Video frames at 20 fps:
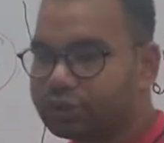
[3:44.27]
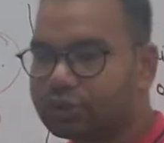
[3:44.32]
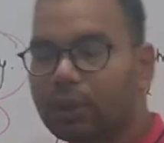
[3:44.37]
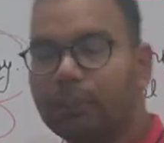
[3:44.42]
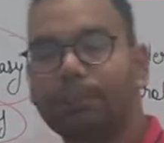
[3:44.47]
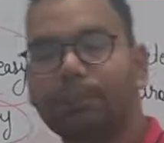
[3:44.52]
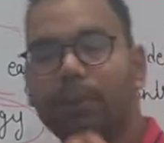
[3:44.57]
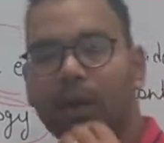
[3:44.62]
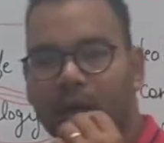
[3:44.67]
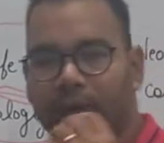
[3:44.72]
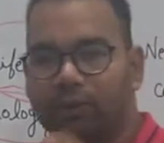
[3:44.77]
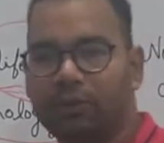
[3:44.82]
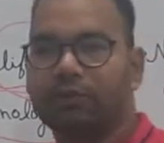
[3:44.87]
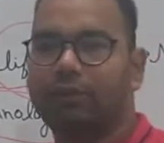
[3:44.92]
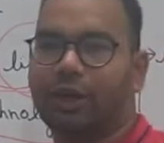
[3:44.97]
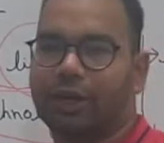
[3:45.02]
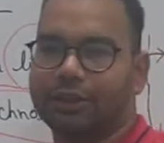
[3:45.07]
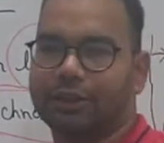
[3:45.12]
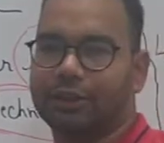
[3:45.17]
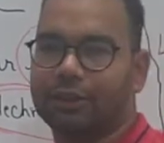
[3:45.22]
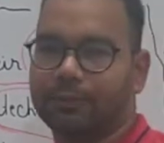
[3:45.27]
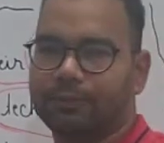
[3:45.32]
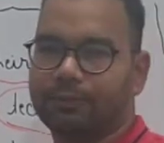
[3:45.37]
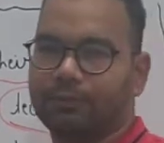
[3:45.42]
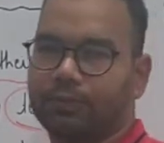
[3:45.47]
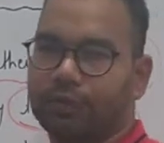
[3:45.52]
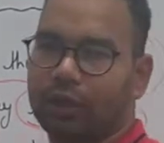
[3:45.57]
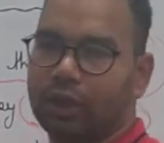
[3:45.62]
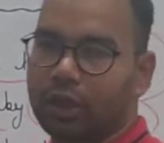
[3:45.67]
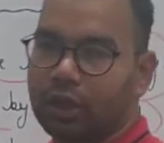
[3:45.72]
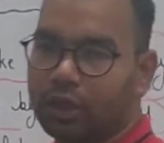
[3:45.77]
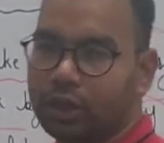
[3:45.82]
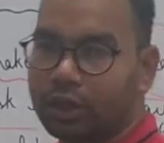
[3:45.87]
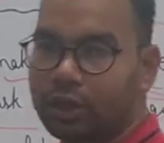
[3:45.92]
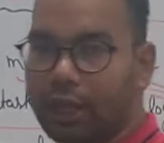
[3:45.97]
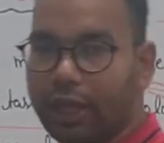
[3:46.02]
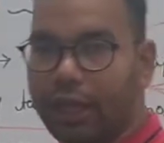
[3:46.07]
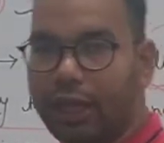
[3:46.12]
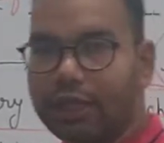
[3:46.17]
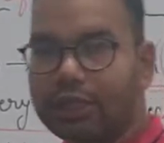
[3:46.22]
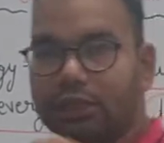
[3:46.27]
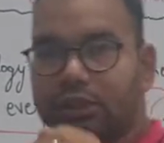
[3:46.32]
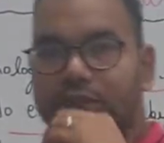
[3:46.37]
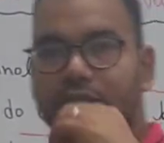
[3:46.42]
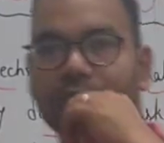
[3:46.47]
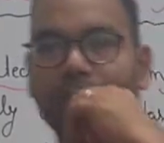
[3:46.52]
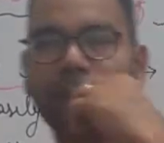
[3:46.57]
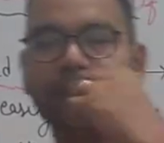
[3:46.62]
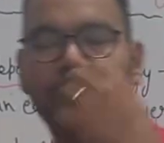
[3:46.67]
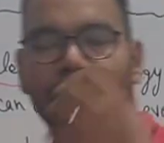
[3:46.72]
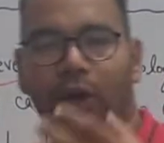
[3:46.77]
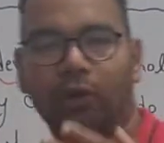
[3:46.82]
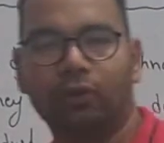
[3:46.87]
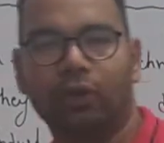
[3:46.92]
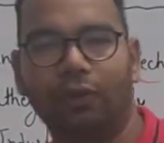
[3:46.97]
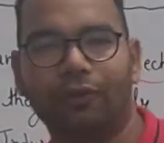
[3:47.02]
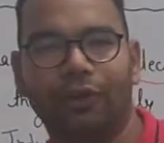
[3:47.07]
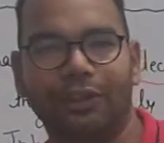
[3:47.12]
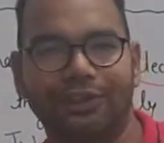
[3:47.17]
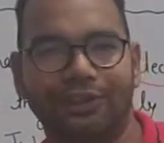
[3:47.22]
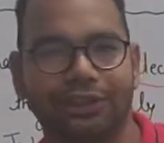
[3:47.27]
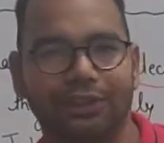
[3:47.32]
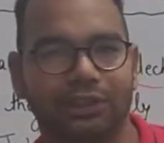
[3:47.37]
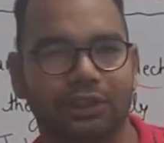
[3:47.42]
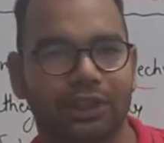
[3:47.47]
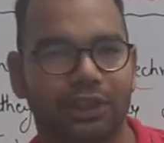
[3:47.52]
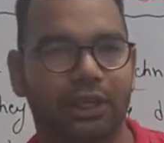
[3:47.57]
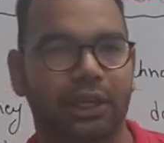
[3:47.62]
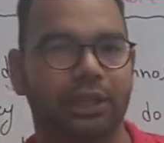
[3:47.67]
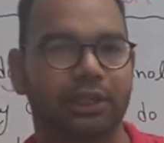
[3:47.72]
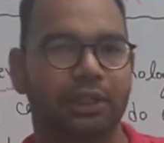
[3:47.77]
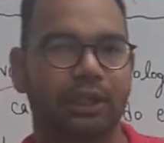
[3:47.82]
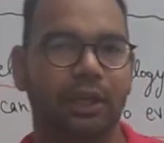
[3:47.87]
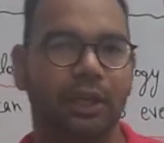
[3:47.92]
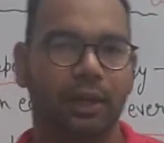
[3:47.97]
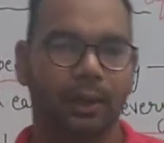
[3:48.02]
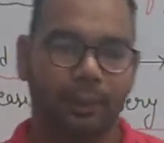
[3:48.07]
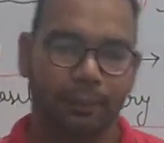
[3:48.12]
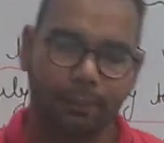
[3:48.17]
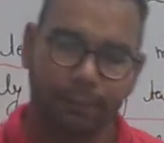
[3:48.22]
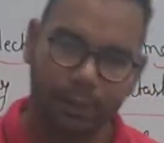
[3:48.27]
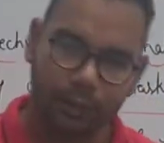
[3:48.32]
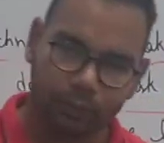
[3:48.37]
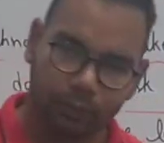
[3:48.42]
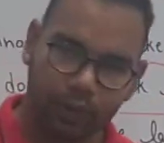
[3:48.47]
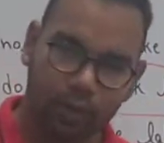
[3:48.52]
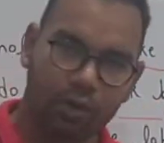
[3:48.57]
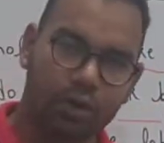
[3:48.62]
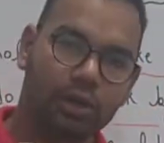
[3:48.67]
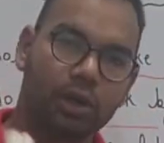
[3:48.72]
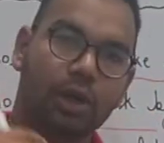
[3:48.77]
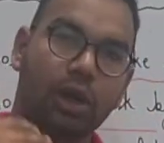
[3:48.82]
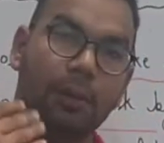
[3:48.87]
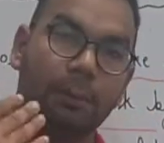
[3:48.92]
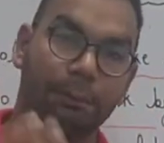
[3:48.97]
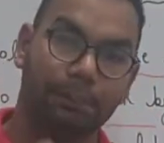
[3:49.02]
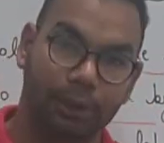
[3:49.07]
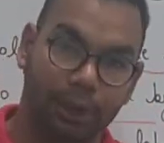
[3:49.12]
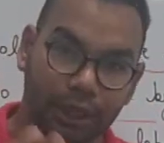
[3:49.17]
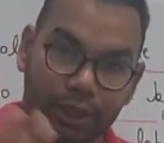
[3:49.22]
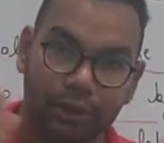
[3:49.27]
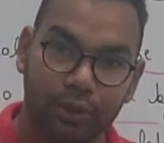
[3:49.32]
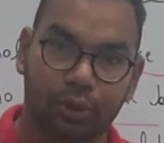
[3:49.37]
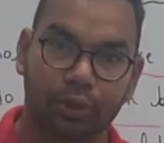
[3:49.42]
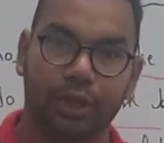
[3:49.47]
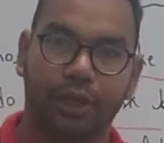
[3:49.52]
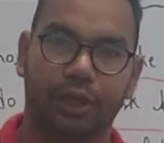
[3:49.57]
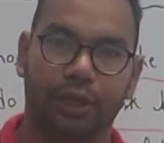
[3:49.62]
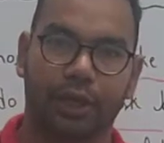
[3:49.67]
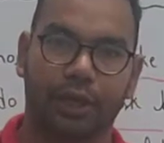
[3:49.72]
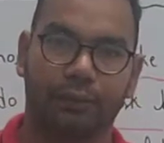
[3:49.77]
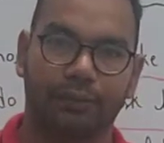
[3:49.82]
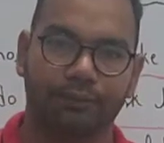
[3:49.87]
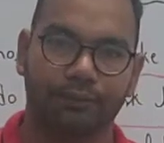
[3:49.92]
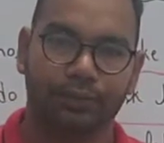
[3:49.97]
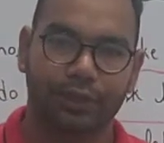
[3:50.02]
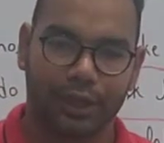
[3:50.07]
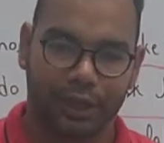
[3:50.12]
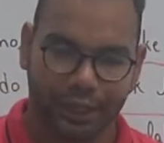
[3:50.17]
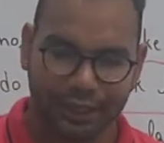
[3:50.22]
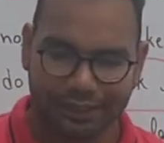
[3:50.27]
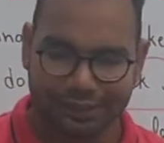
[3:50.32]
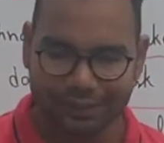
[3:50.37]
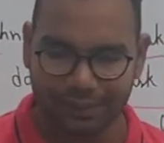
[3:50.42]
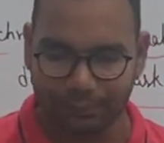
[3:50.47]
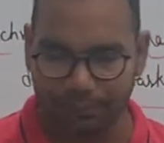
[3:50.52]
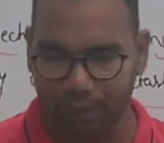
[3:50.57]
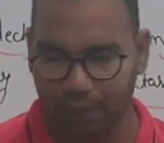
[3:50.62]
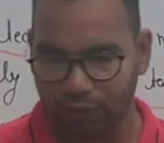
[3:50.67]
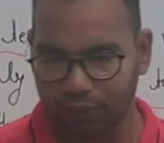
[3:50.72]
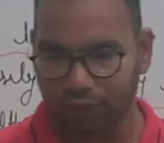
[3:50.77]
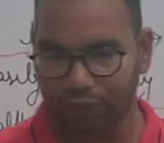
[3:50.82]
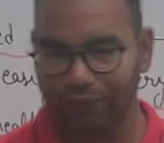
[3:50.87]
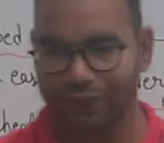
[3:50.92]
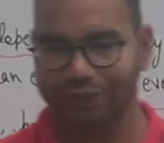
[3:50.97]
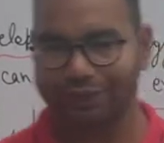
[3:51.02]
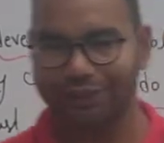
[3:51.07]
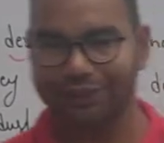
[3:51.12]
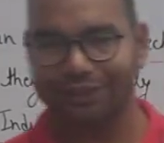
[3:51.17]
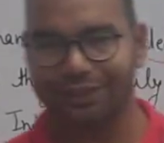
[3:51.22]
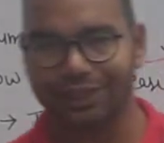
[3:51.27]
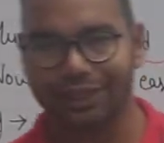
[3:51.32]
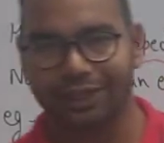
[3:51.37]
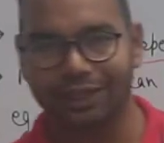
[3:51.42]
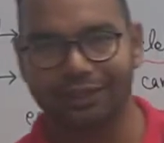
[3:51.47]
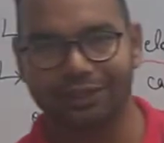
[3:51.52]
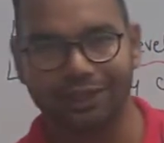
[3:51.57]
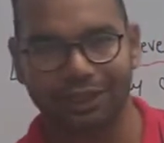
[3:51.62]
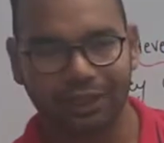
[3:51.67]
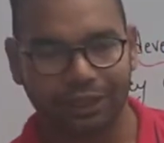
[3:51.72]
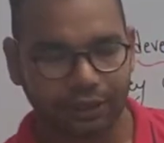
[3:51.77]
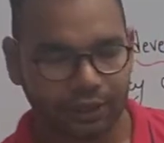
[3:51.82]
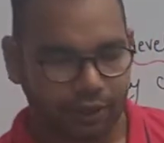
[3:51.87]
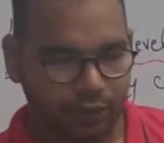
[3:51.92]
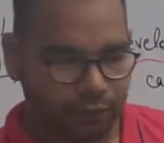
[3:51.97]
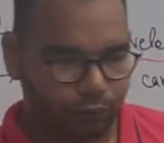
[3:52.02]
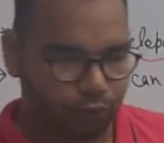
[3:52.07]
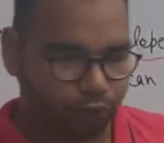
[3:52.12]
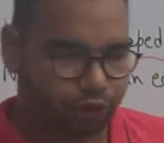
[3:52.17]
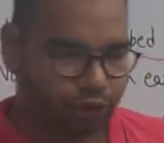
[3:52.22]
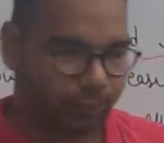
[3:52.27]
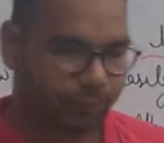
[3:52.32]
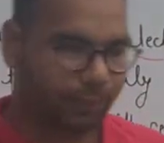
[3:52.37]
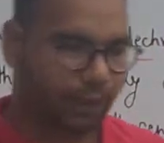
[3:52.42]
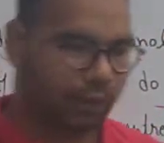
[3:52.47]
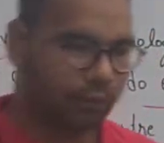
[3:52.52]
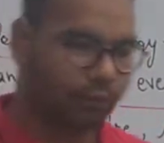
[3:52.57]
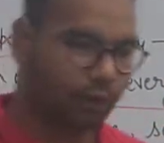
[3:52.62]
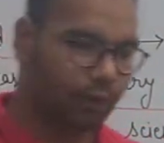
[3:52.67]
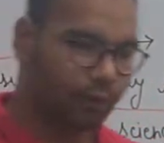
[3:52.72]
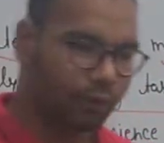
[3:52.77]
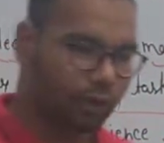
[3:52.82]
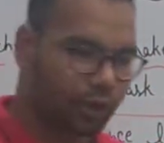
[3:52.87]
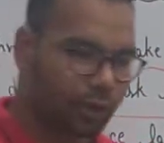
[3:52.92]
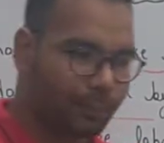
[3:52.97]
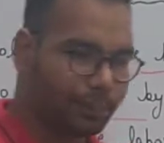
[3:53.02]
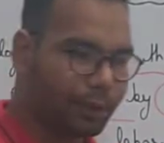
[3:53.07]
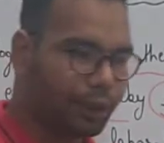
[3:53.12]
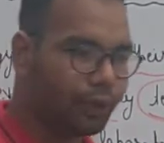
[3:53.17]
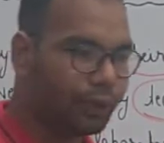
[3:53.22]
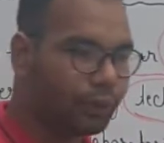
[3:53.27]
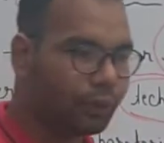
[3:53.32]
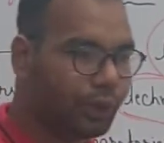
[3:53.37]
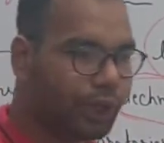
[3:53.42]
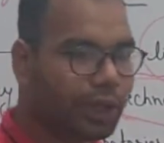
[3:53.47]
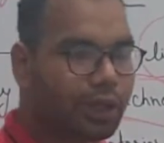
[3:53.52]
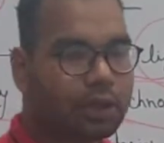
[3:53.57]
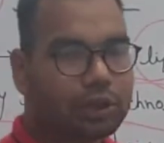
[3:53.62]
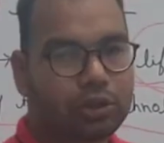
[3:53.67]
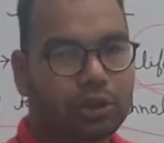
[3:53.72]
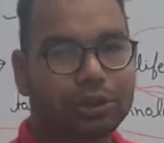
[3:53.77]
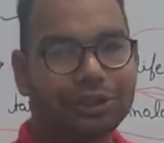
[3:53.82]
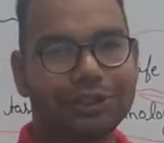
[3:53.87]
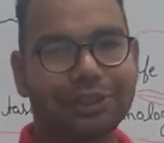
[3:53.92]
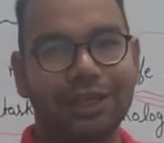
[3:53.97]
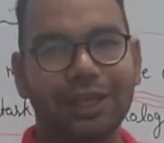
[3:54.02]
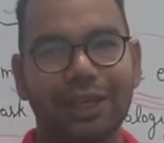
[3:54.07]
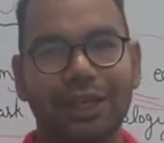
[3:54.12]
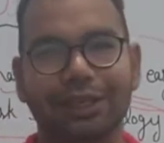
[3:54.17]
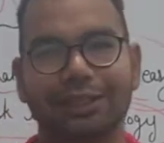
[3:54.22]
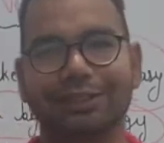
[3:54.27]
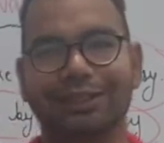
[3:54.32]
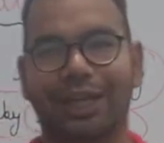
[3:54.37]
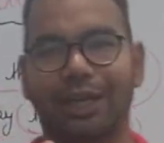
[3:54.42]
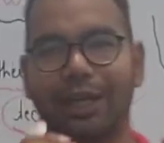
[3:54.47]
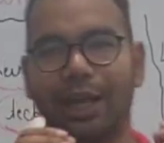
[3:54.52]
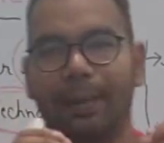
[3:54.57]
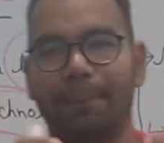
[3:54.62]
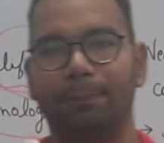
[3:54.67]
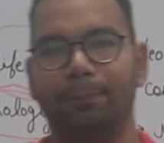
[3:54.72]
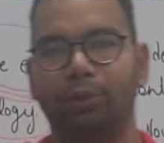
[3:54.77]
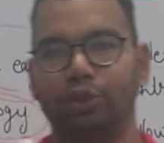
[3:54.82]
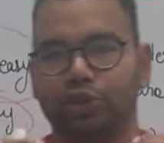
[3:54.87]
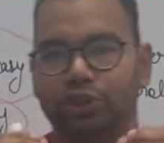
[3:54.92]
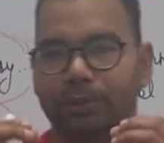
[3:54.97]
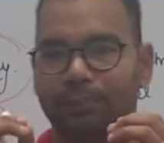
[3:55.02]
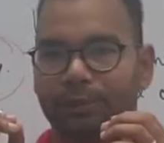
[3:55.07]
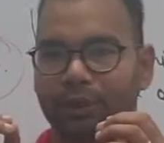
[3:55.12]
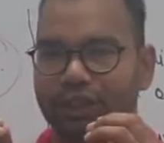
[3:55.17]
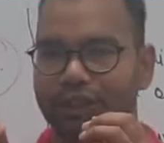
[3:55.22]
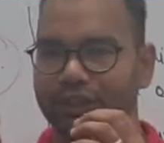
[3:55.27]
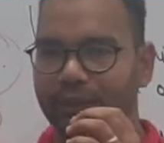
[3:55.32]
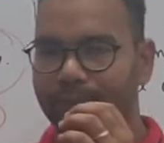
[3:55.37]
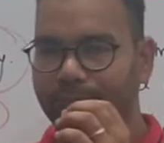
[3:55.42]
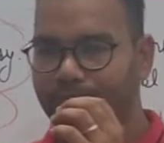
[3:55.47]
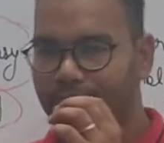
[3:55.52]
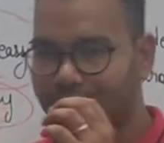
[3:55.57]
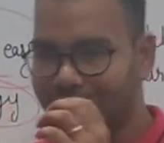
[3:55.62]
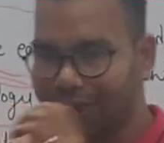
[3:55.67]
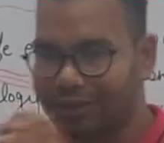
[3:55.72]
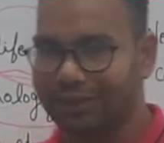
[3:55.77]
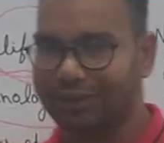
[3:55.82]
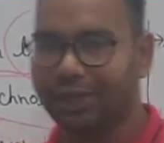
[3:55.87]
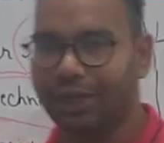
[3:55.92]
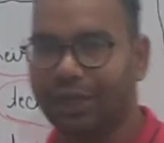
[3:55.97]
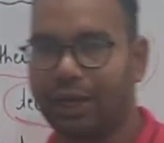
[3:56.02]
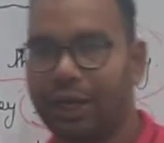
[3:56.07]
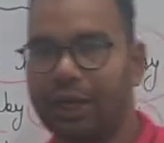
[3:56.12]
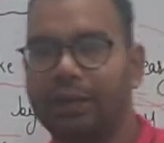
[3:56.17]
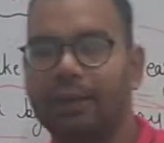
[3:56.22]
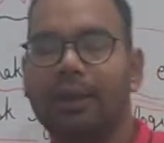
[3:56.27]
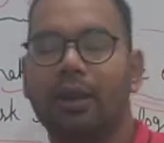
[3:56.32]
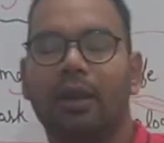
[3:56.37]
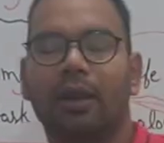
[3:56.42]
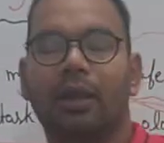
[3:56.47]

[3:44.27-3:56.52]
संभाव्यवाद कि एक संभावना व्यतीत की गई थी पर वो कंप्लीट हो गई है एक संभावना व्यतीत की गई थी वो संभावना वो कंप्लीट हुई तो इसलिए इसका नाम पॉसिबिलिज्म रख दिया गया